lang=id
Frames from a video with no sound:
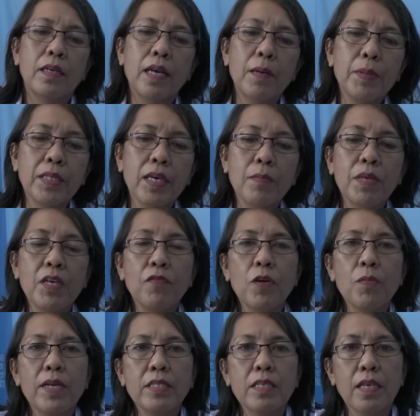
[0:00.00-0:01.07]
Dapat kami
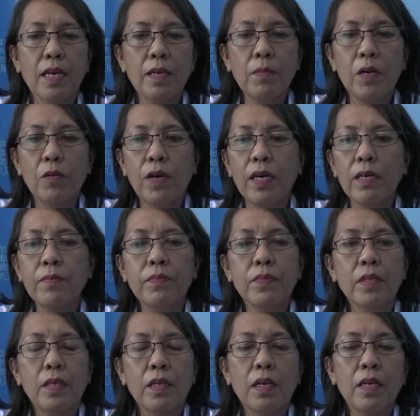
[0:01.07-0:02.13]
informasikan bahwa
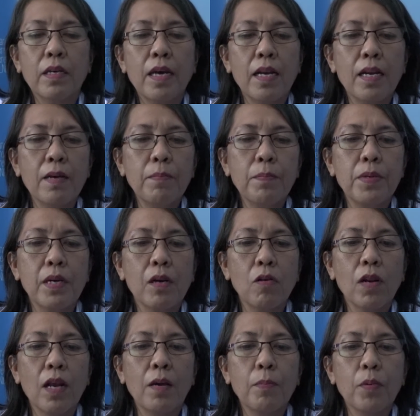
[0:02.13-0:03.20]
dalam
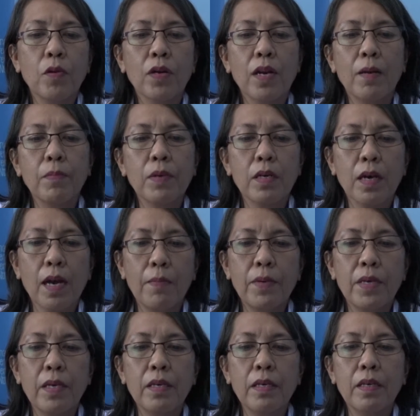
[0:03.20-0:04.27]
pengelolaan program
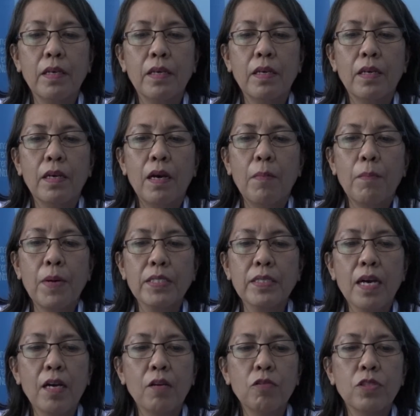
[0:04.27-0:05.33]
KB
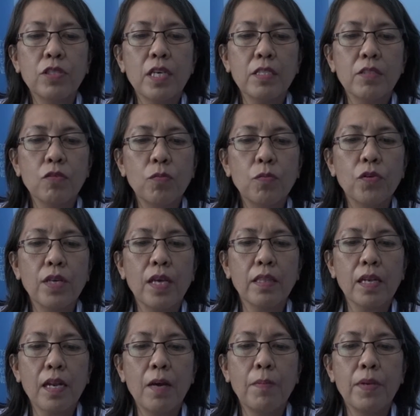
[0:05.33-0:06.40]
pasangan usia subur
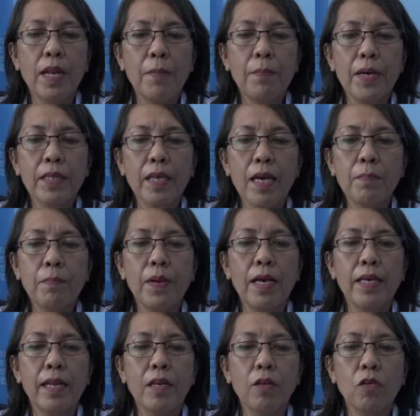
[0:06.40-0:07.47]
yang telah mendapatkan
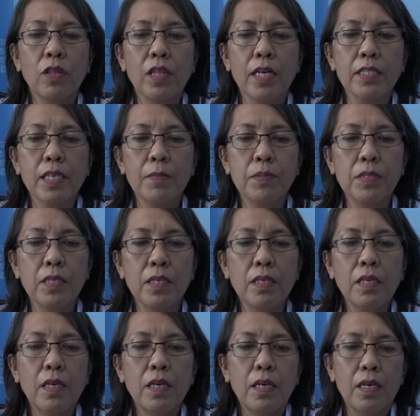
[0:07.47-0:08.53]
pelayanan kontrasepsi
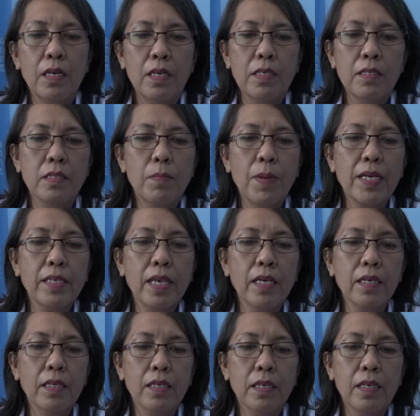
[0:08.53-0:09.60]

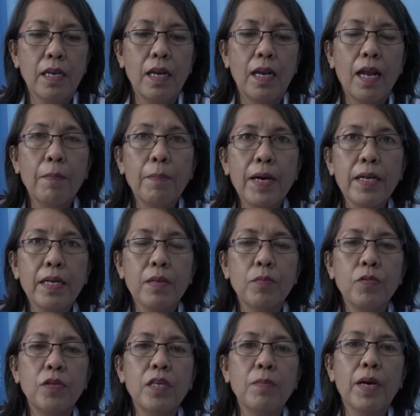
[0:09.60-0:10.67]
sebanyak
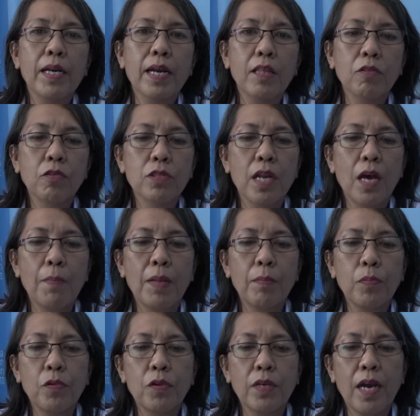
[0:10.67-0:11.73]
8.586
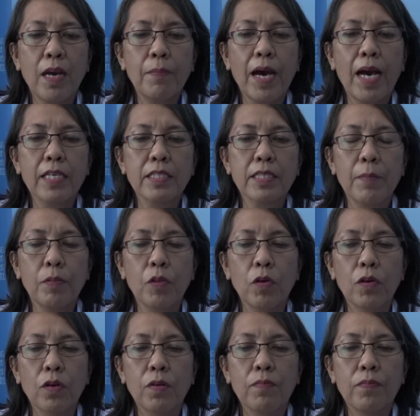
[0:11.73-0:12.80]

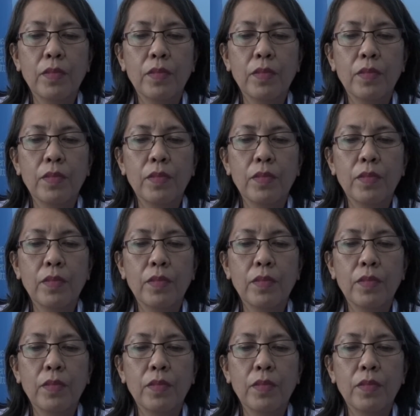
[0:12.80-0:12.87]
akseptor.